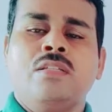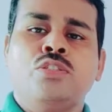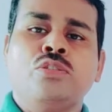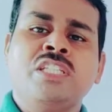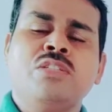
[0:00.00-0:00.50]

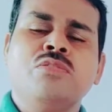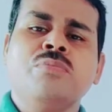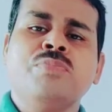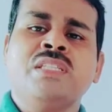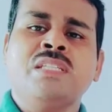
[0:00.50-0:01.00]
যদি কোনো
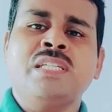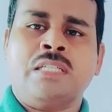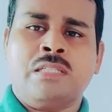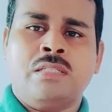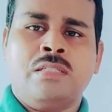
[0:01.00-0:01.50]
বৃত্তের
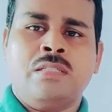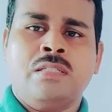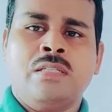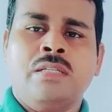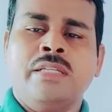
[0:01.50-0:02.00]

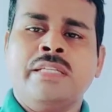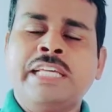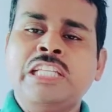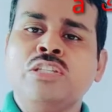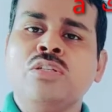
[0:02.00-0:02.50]

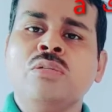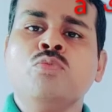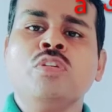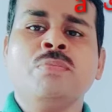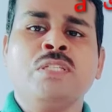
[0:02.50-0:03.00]
কেন্দ্র
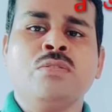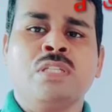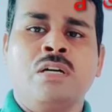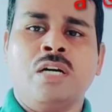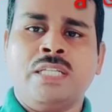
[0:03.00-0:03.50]
মূল
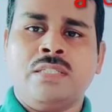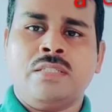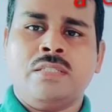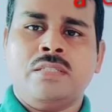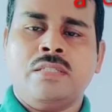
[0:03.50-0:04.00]
বিন্দুতে হয়
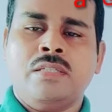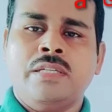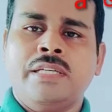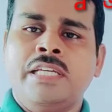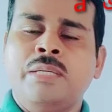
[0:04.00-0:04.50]

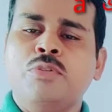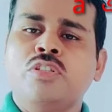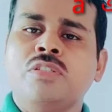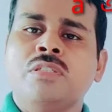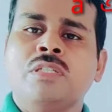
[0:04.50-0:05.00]
এবং
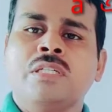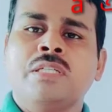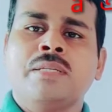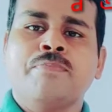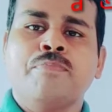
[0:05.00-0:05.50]

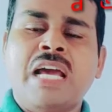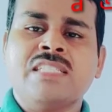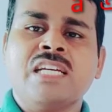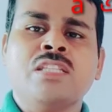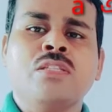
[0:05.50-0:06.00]

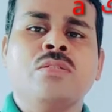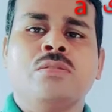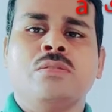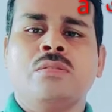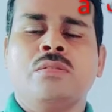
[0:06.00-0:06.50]
ব্যাসার্ধ
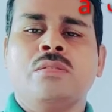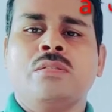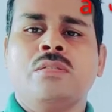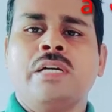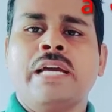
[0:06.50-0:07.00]

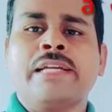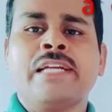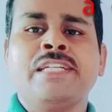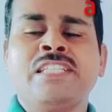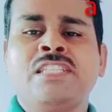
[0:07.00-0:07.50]
একটা
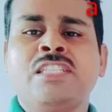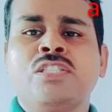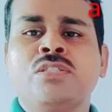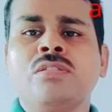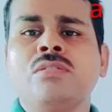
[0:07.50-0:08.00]

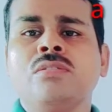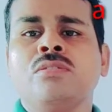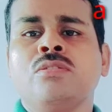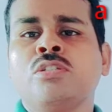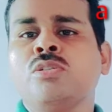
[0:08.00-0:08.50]
নির্দিষ্ট
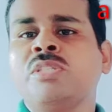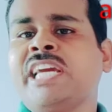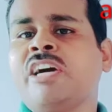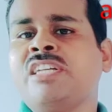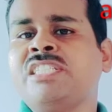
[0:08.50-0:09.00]
দৈর্ঘ্য
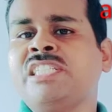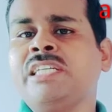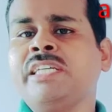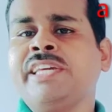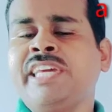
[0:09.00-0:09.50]
দেওয়া আছে
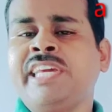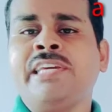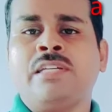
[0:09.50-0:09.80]
এ